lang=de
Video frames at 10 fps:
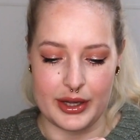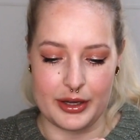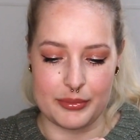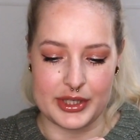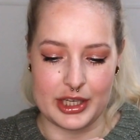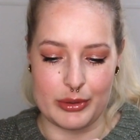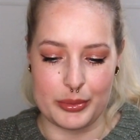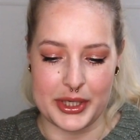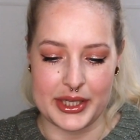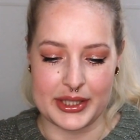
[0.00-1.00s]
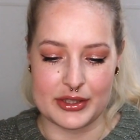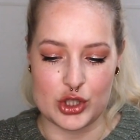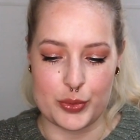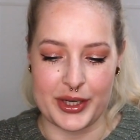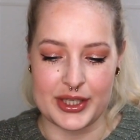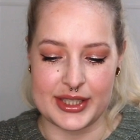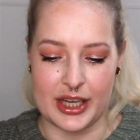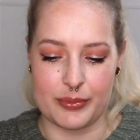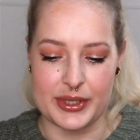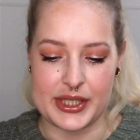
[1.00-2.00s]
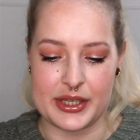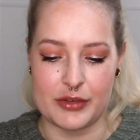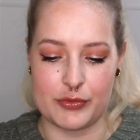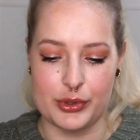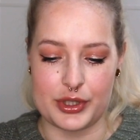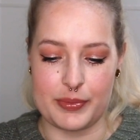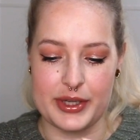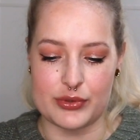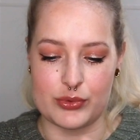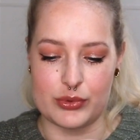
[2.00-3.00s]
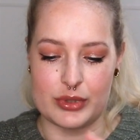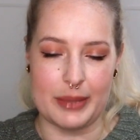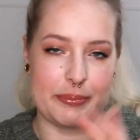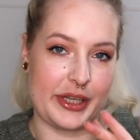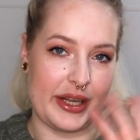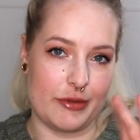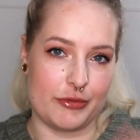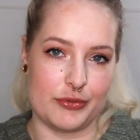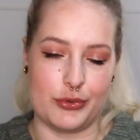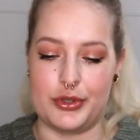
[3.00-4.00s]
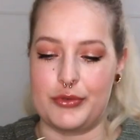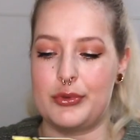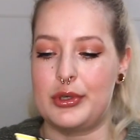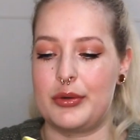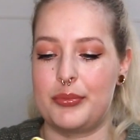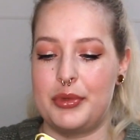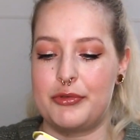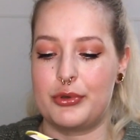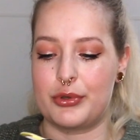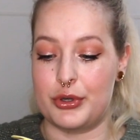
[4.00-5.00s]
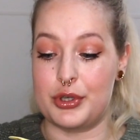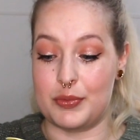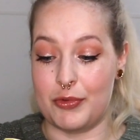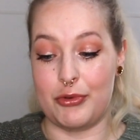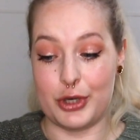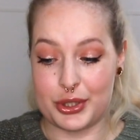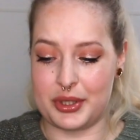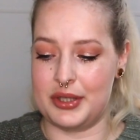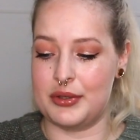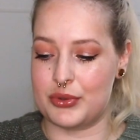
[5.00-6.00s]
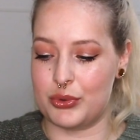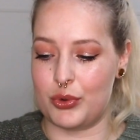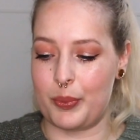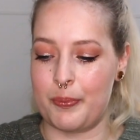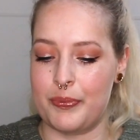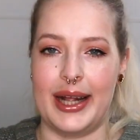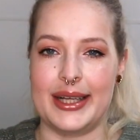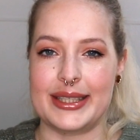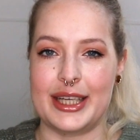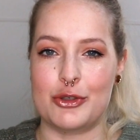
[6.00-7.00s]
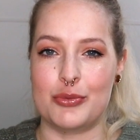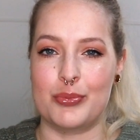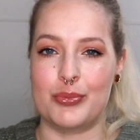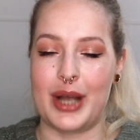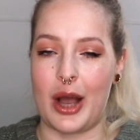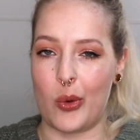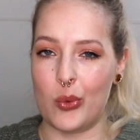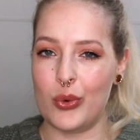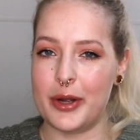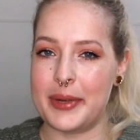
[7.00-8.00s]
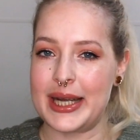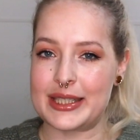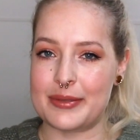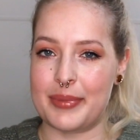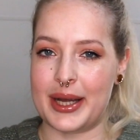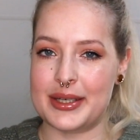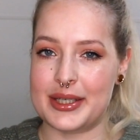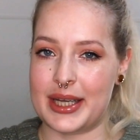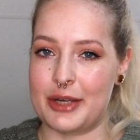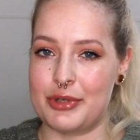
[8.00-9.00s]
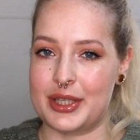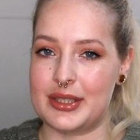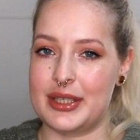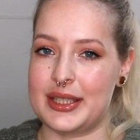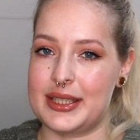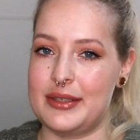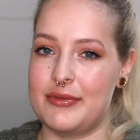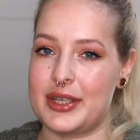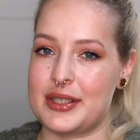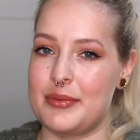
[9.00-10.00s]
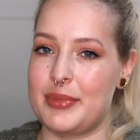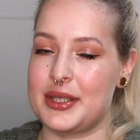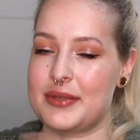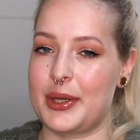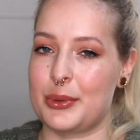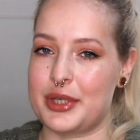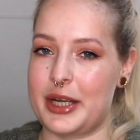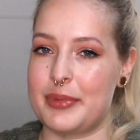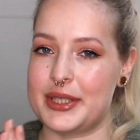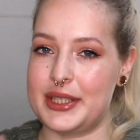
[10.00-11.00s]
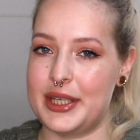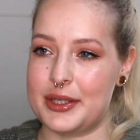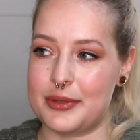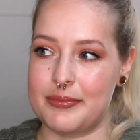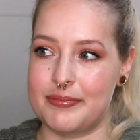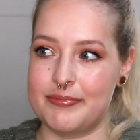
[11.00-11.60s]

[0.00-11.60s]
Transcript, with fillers: Ähm, ich glaube mal, die ganzen spannenden Sachen passieren dann wirklich mehr so ab der Hälfte, würde ich vor, mir vor, könnte ich mir vorstellen, so rum. Es geht um Karu im ersten Band. Ich kann euch jetzt nicht erzählen, was in Band 2 und 3 passiert